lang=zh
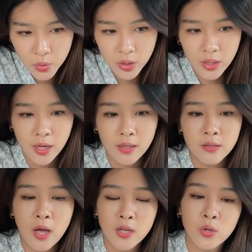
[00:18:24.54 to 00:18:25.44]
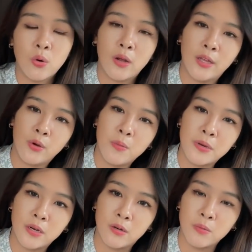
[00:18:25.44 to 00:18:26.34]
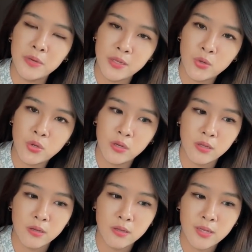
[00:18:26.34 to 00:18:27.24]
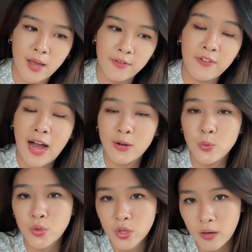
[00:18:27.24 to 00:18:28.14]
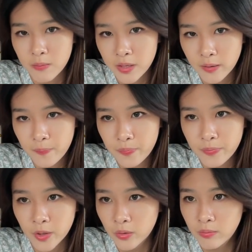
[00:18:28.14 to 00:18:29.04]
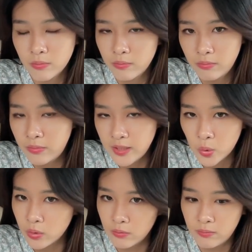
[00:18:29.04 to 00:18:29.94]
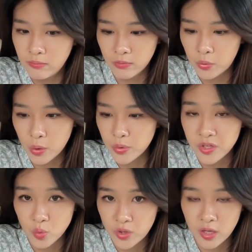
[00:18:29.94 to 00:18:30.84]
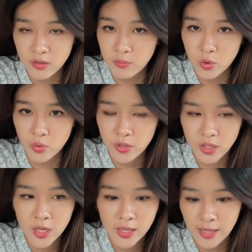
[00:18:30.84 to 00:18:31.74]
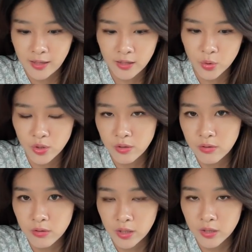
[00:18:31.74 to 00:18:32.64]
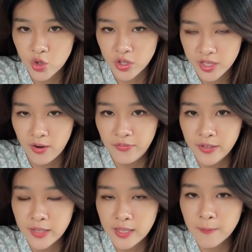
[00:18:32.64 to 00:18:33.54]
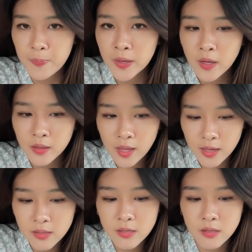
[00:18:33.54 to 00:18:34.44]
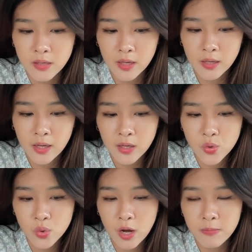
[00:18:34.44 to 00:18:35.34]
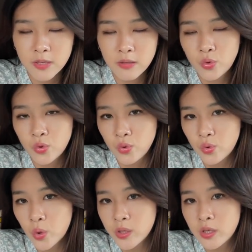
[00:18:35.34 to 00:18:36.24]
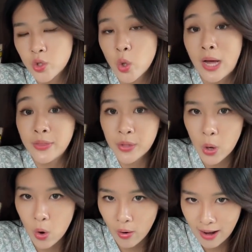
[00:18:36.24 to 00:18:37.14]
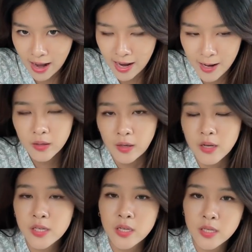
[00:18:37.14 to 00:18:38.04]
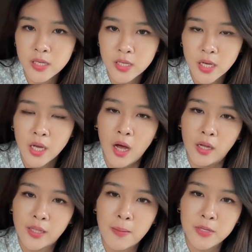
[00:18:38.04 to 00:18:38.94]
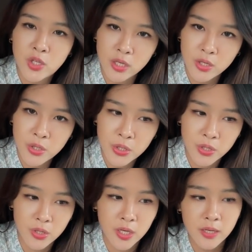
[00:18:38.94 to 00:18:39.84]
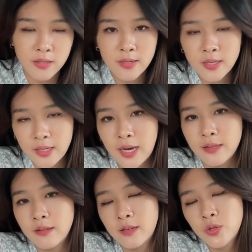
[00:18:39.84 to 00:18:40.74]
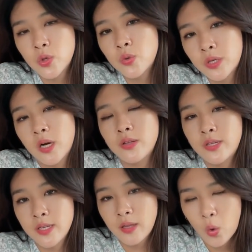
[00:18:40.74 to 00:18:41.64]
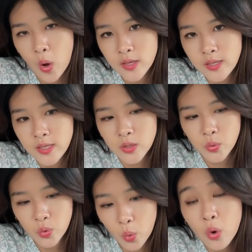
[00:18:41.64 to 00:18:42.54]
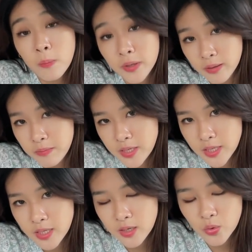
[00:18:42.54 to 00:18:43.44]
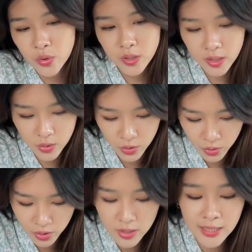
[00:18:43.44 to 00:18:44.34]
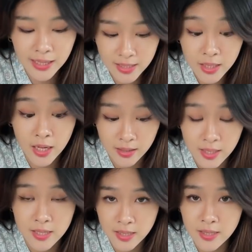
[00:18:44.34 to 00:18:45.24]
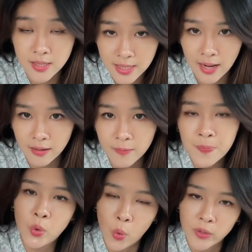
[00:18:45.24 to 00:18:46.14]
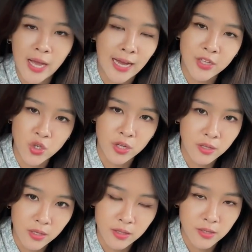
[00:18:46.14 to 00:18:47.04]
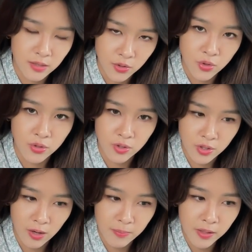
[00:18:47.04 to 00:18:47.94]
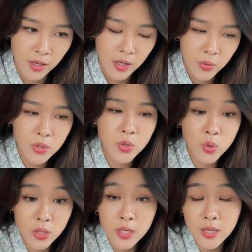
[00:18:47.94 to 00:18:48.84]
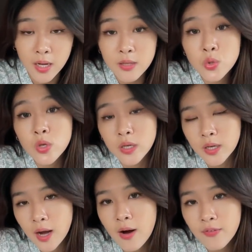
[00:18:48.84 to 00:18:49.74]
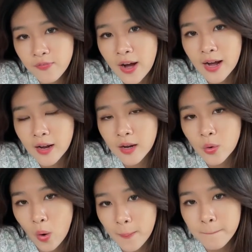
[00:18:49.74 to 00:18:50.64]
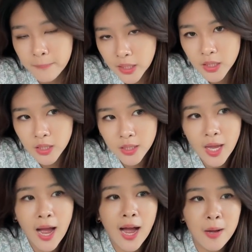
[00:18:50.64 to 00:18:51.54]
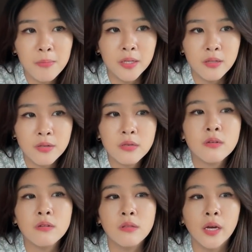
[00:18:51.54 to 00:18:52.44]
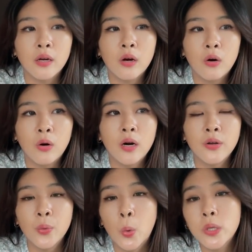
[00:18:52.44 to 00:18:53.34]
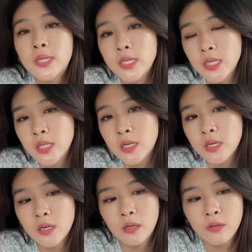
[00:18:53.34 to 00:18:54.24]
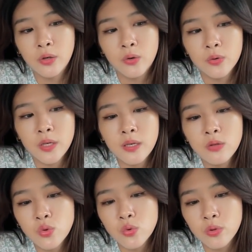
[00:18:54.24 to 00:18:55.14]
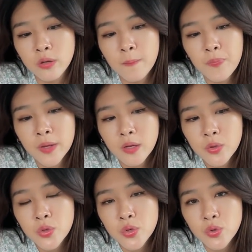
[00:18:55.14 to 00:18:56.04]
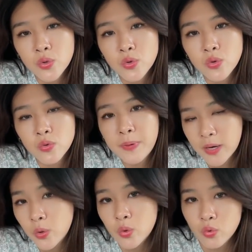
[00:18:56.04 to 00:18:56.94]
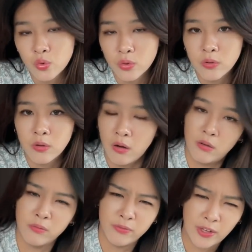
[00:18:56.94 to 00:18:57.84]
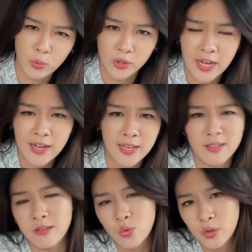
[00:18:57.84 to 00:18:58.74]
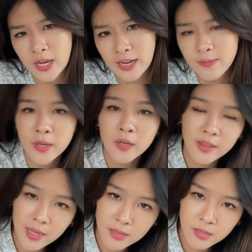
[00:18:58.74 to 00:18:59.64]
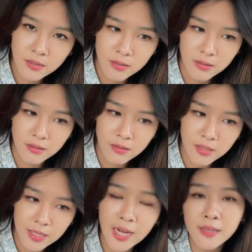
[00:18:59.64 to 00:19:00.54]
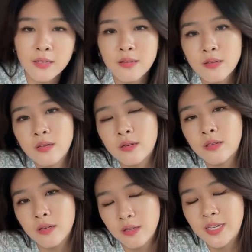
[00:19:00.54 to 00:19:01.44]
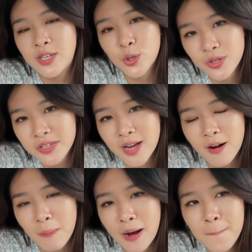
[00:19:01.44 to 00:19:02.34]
虽然它从来都没有明确的在法律上面有提过关于基督教的什么东西，它当然都是那个政教分离的，但是你可以看出他们许多的传统啊，然后甚至他们政治跟信仰跟宗教之间的关系有多么的密切。我觉得这就是恰恰体现在了堕胎争议的这件事情上面。因为虽然最高法官们他们是能够很逻辑的、很有依据的去辩护说反堕胎还是堕胎，但是你看那些支持者你就知道了嘛，